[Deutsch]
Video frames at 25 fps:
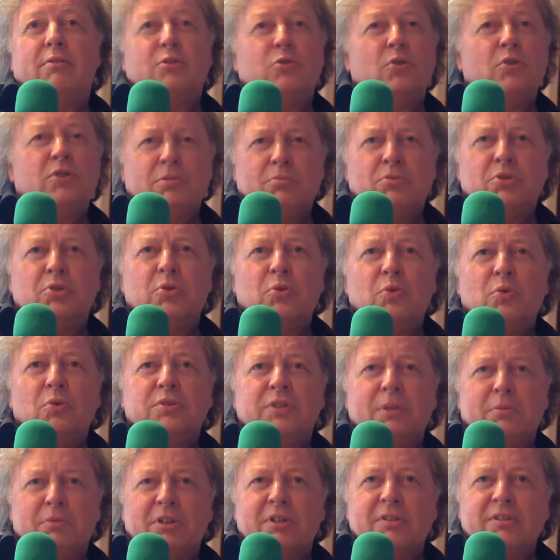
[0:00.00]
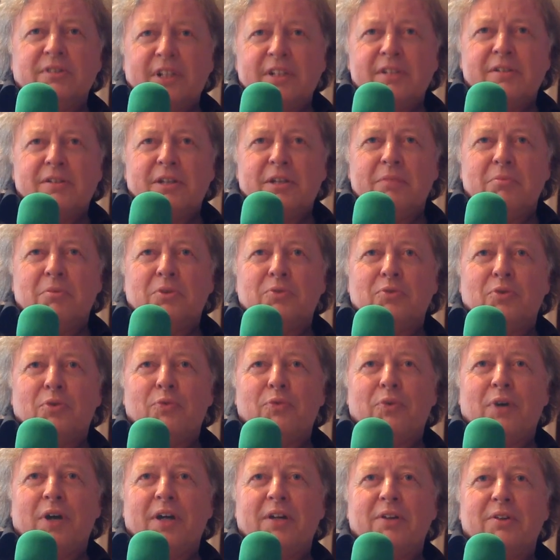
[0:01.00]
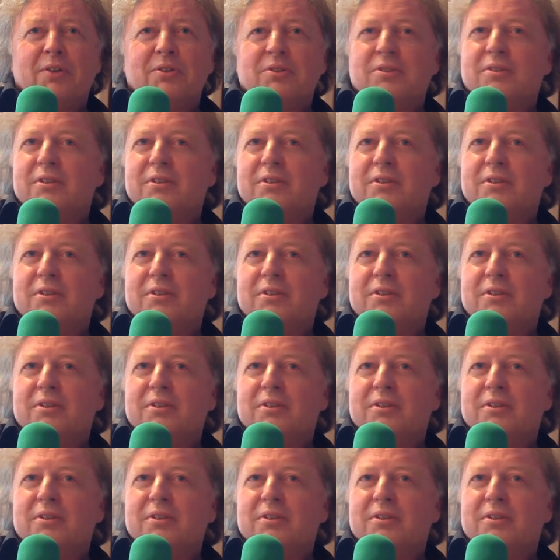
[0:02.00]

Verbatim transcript: Es hört sich immer so groß an mit Gesetzgebungsverfahren.